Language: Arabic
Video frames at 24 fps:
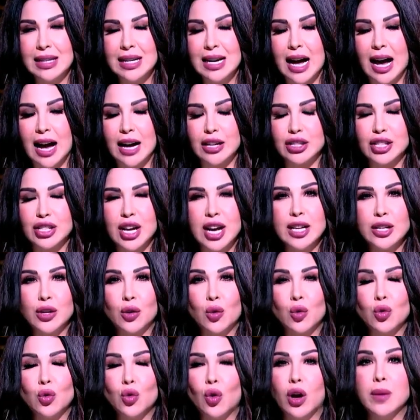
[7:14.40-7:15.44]
عشان
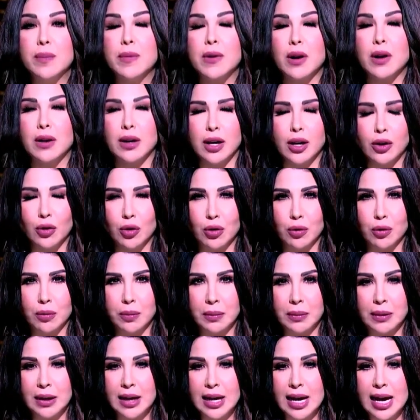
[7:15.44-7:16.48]
يكونوا عبرة لغيرهم
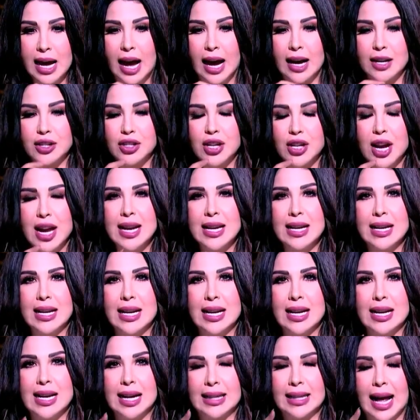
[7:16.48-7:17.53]
عشان
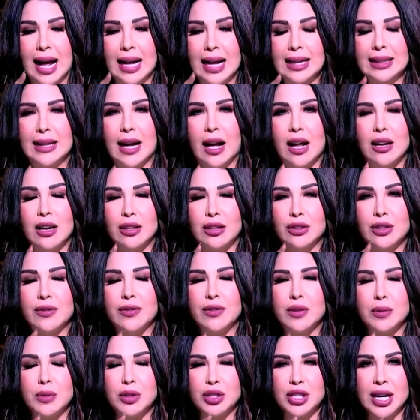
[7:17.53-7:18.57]
اللي يتعدى على
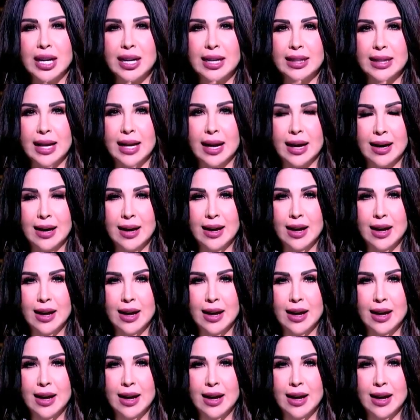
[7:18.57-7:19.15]
طفل بالشكل ده